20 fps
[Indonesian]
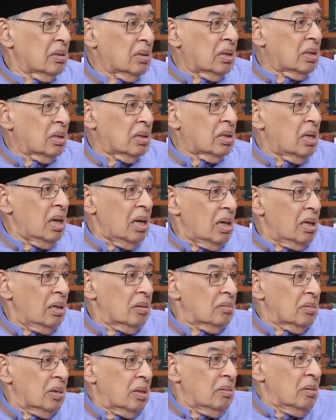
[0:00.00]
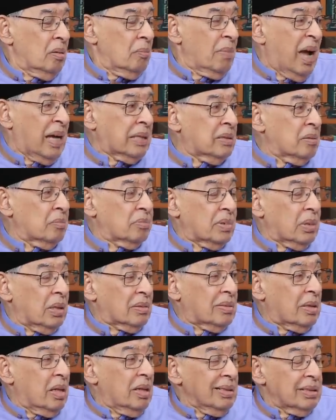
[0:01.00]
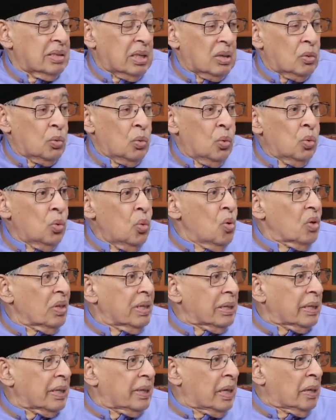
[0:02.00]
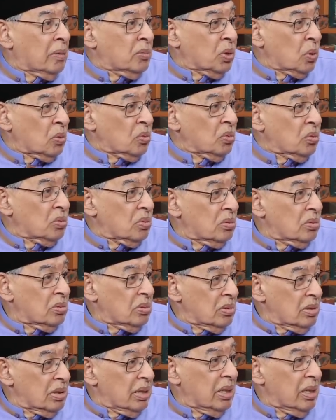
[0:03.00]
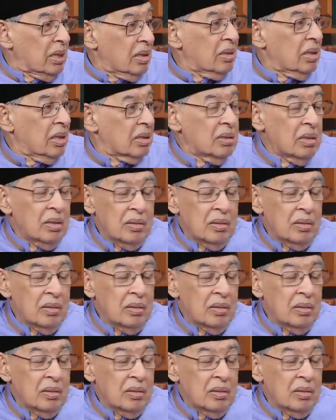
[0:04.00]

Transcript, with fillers: kita eh, terkurung kita dalam satu ini. Ya.